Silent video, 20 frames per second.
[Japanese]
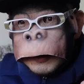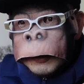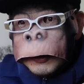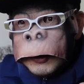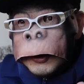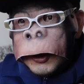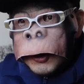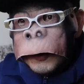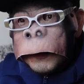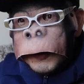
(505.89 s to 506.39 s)

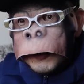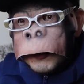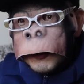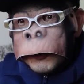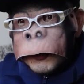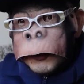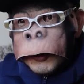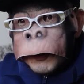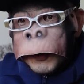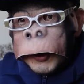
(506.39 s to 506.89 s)
リハビリを
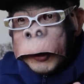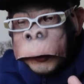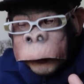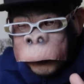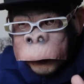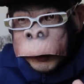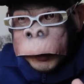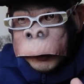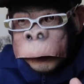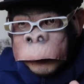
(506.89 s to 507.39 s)
すればいい
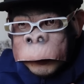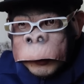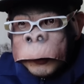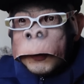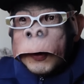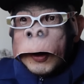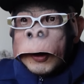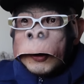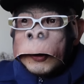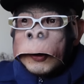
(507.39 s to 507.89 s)
のかってい
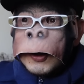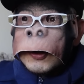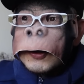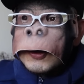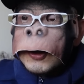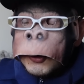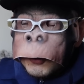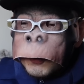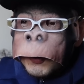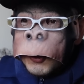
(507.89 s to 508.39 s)
う話なんで
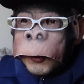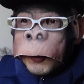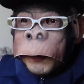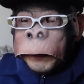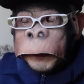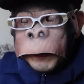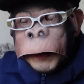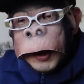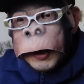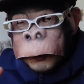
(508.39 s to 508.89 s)
すけども、
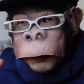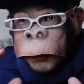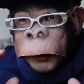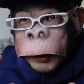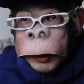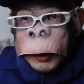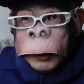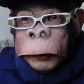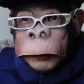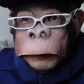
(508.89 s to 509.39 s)
こ
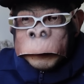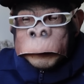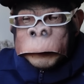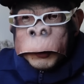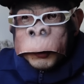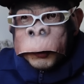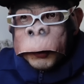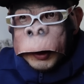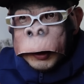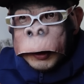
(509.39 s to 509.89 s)
れが
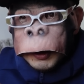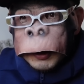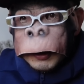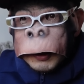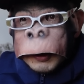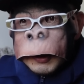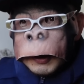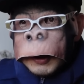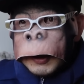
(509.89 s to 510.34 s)
どうやら